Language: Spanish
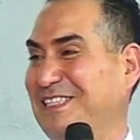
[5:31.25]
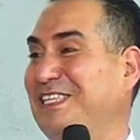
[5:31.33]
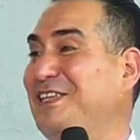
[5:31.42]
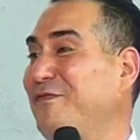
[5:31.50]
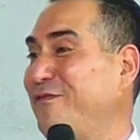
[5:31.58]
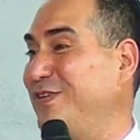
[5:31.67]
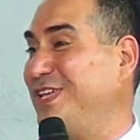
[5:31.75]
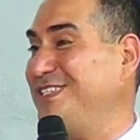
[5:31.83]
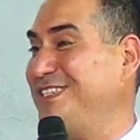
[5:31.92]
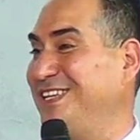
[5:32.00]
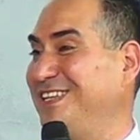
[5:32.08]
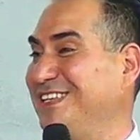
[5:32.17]

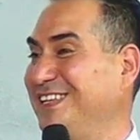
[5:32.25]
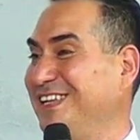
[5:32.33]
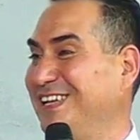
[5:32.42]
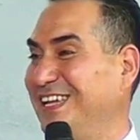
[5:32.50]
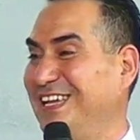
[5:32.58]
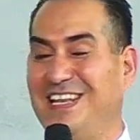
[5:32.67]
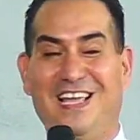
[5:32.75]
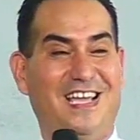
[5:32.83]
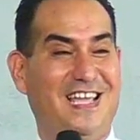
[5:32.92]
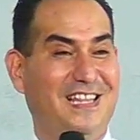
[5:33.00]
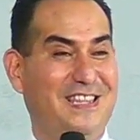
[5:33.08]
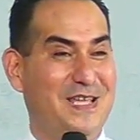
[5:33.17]
Difícil en
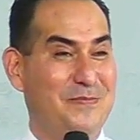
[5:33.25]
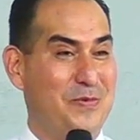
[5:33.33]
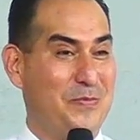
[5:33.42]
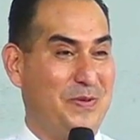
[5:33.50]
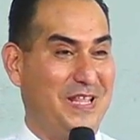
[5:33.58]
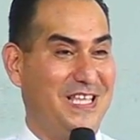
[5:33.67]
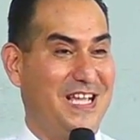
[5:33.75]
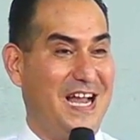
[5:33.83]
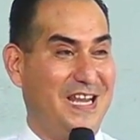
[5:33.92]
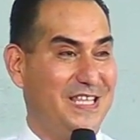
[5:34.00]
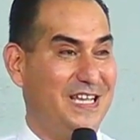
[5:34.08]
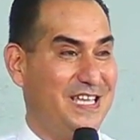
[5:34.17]
aquel tiempo
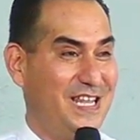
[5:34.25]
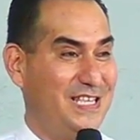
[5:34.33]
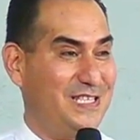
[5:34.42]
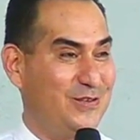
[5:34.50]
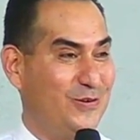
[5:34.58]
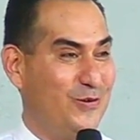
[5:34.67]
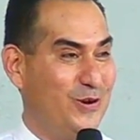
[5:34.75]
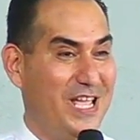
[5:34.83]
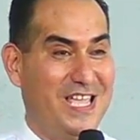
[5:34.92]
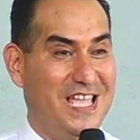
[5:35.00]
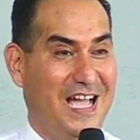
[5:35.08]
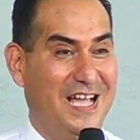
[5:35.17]
predicar de Cristo con
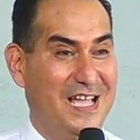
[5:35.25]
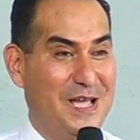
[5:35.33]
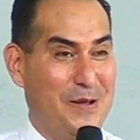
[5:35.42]
ella,